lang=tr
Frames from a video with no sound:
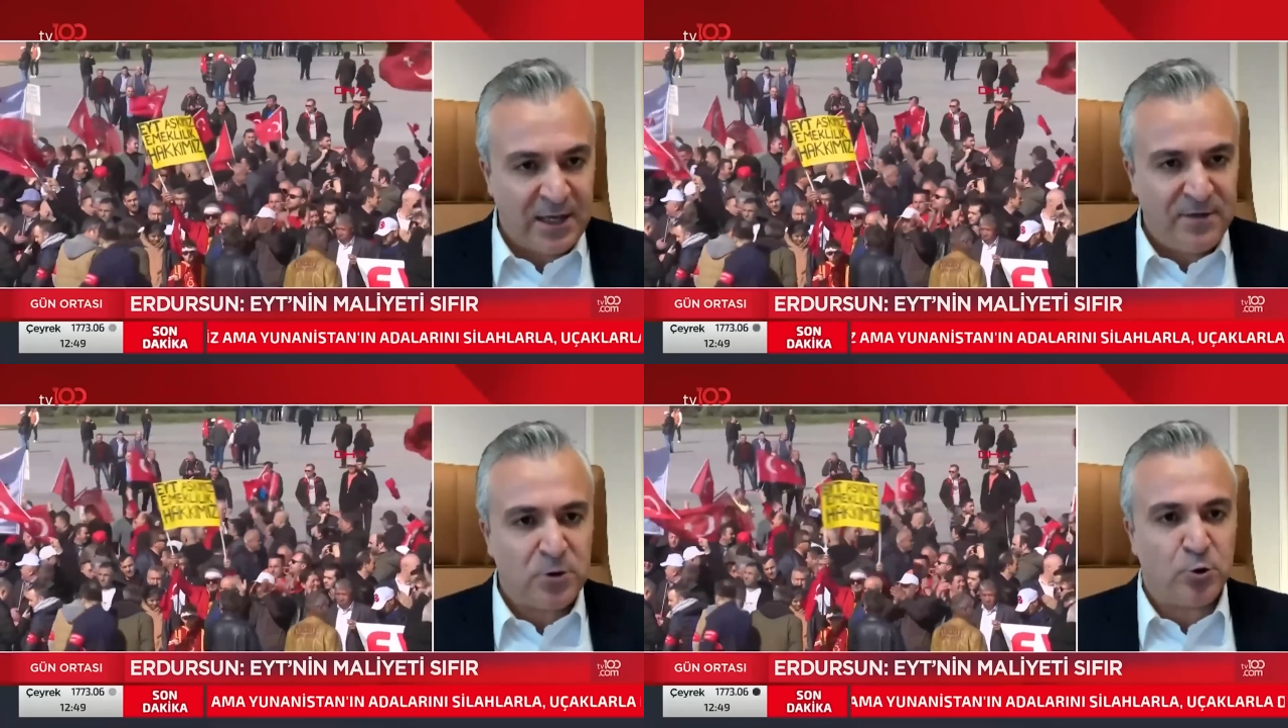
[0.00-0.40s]

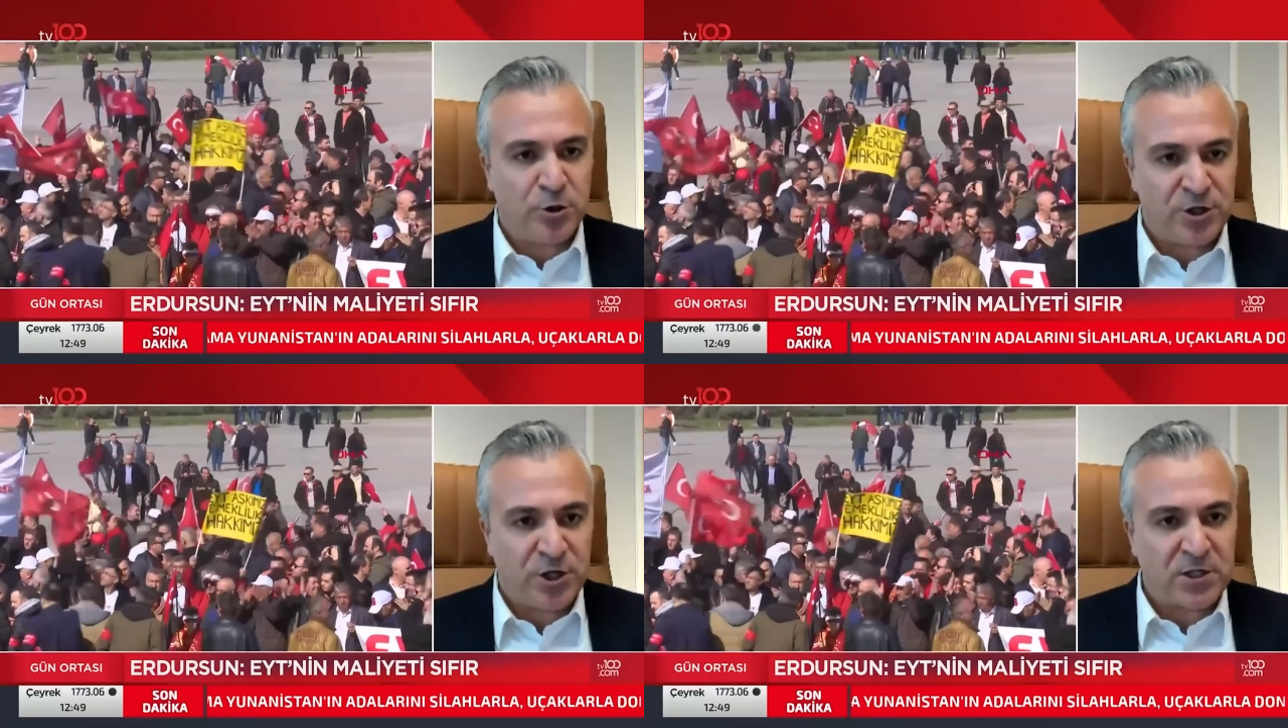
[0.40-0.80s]
Devlet
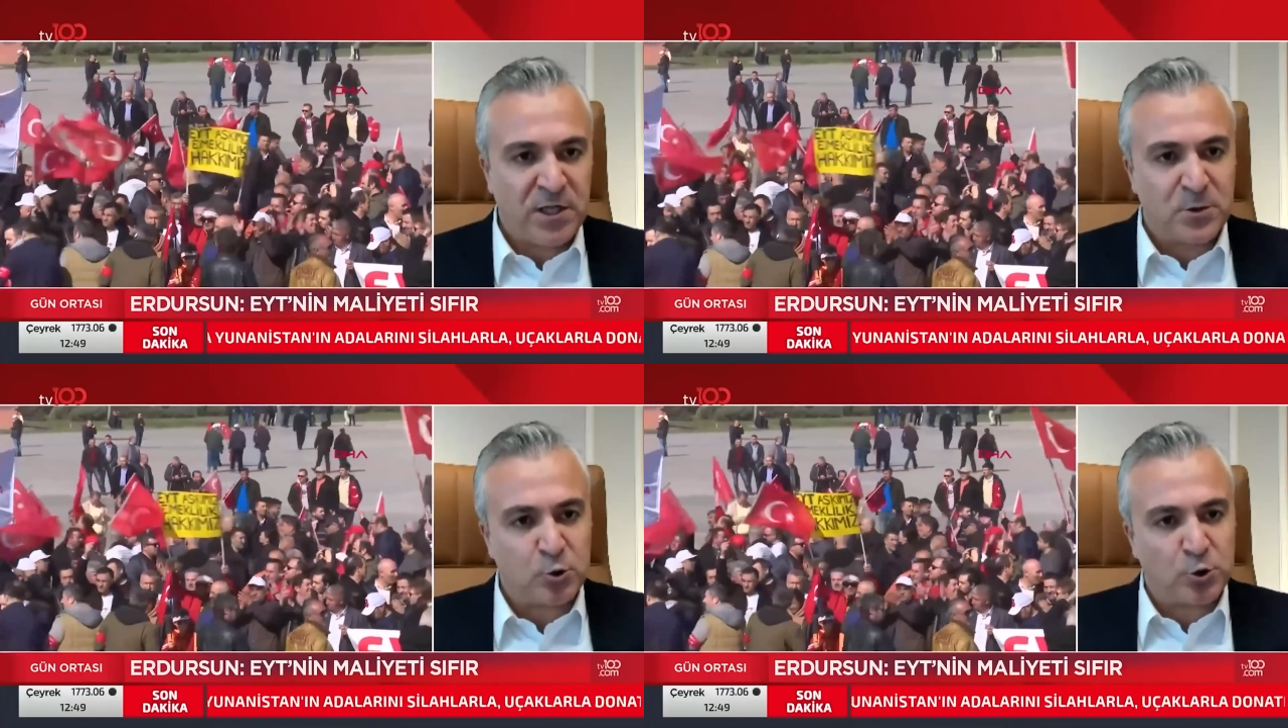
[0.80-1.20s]

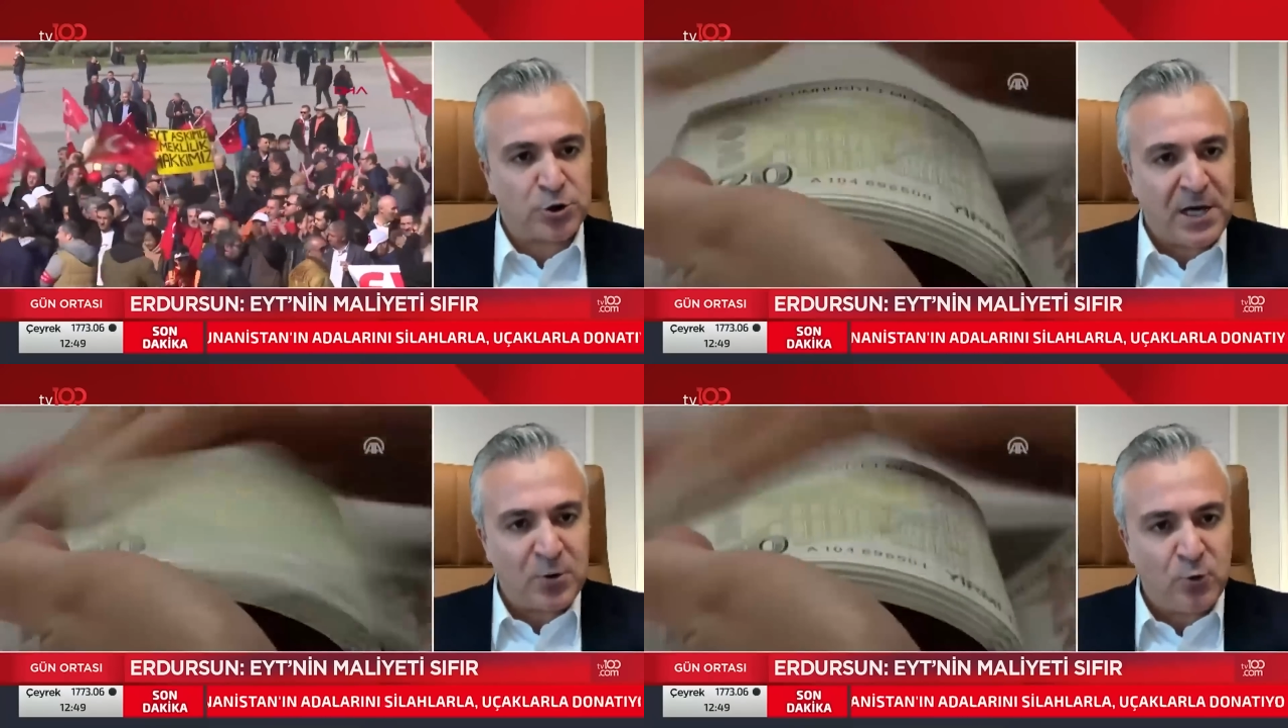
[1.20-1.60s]
ödeyecek değil mi?
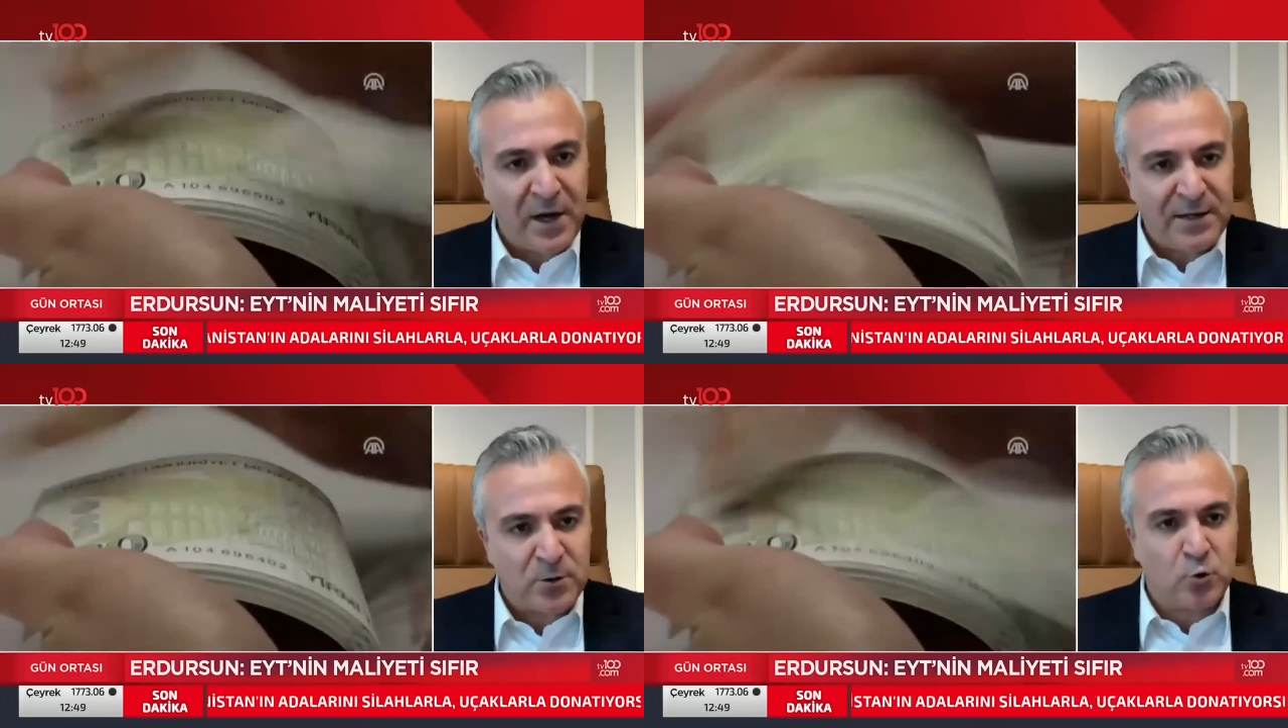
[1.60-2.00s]
Sosyal
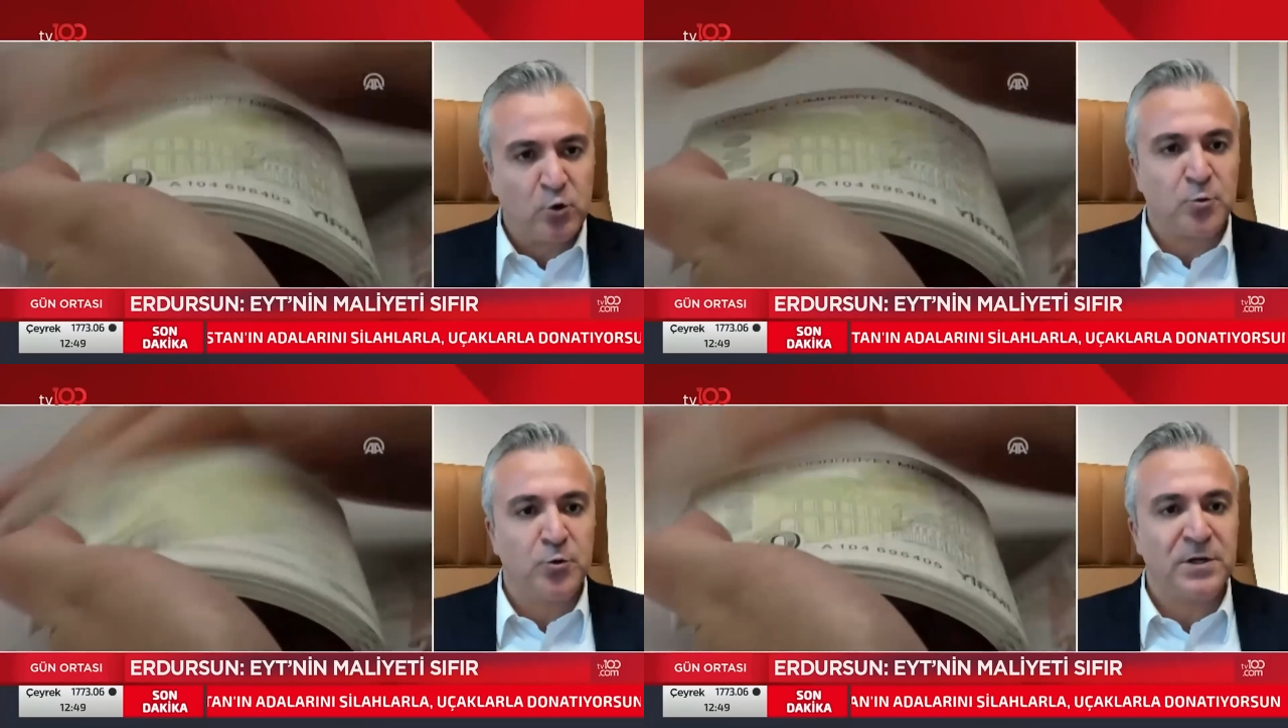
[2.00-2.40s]

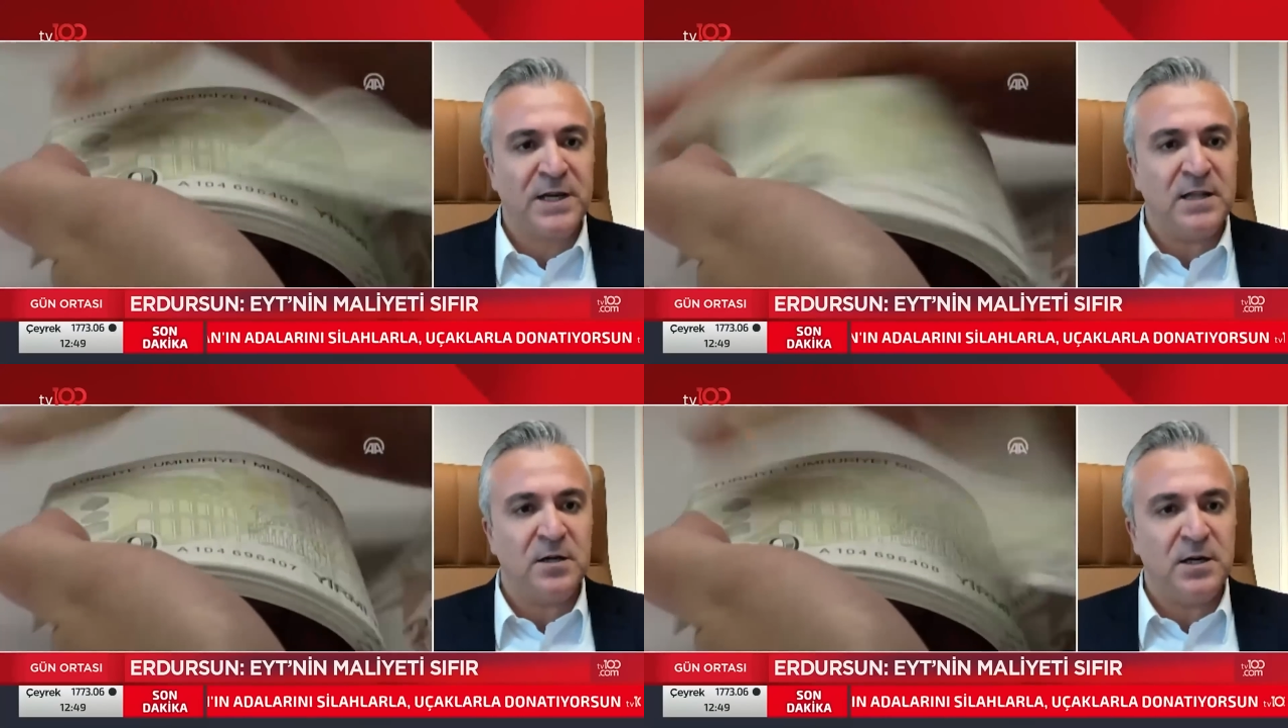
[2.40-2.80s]
Güvenlik
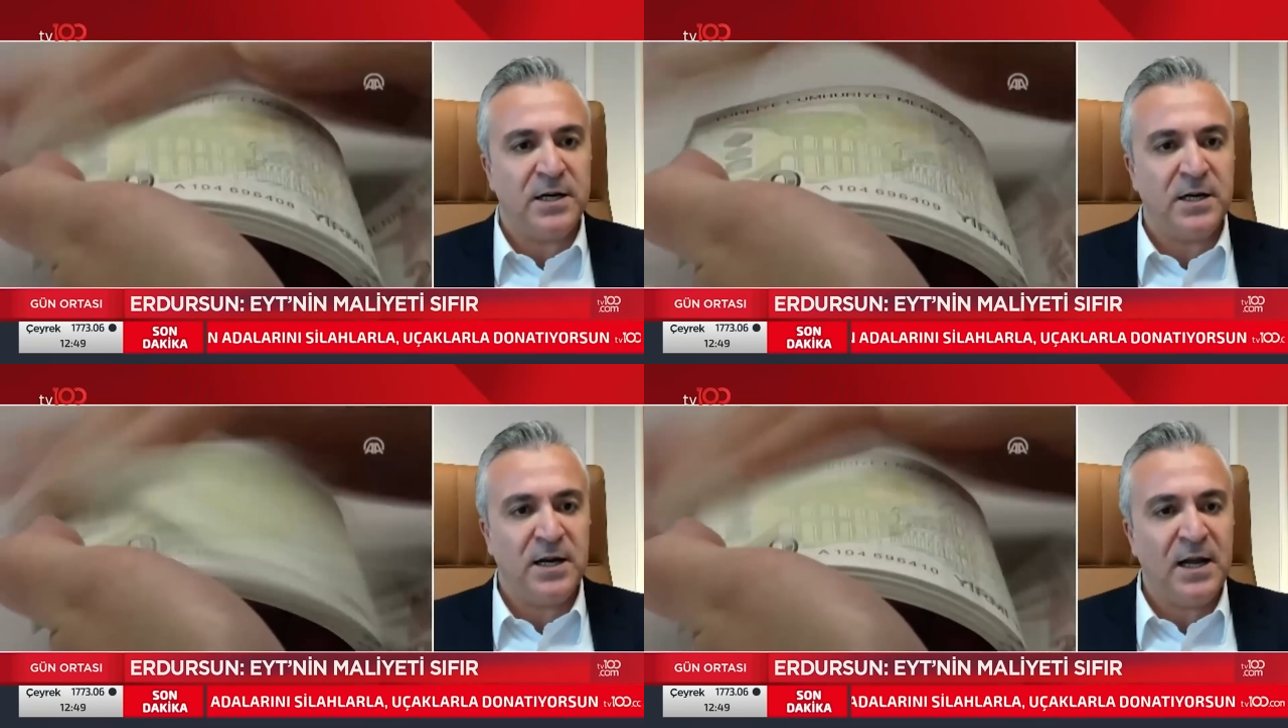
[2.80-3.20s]
Kurumu'nun
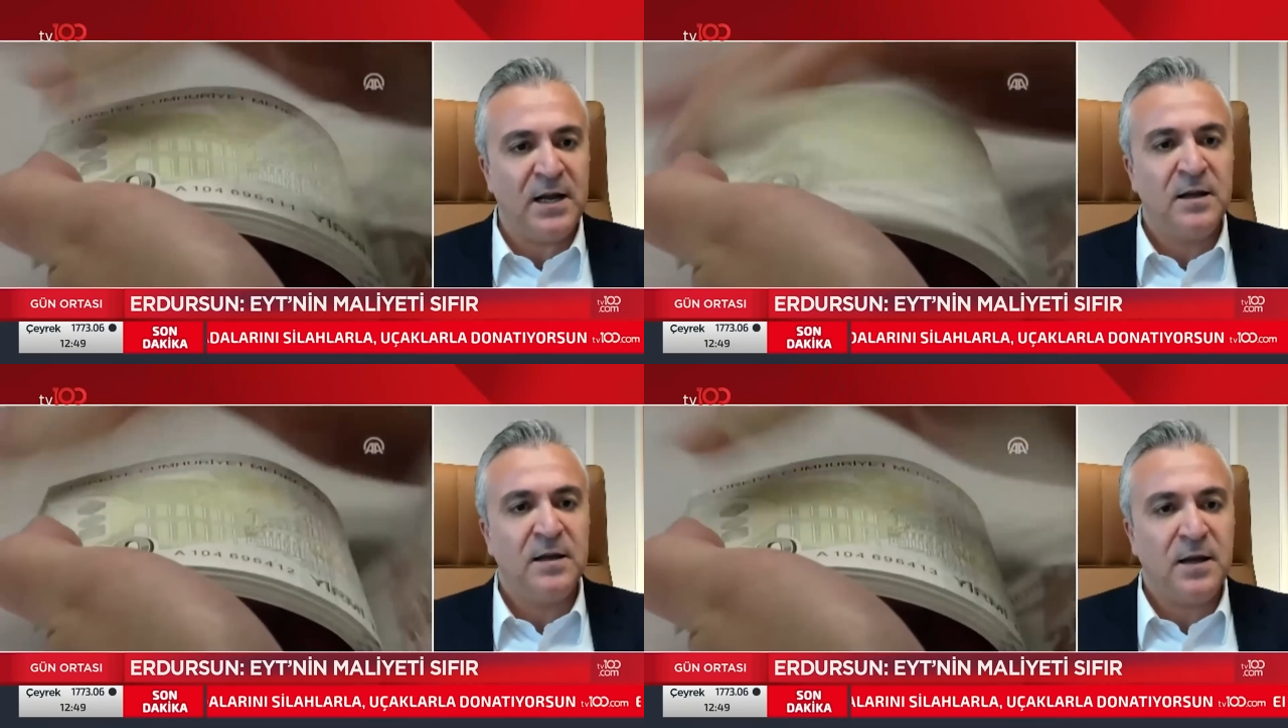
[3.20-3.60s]

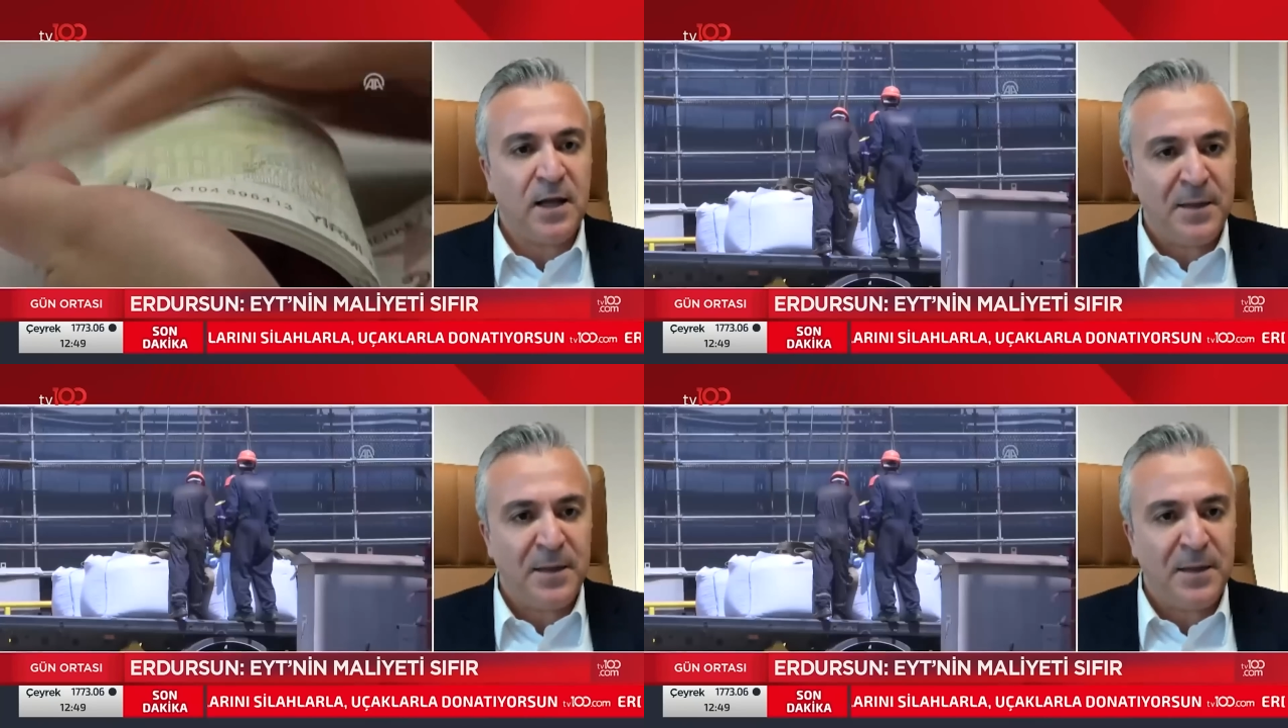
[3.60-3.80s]
gelirleriyle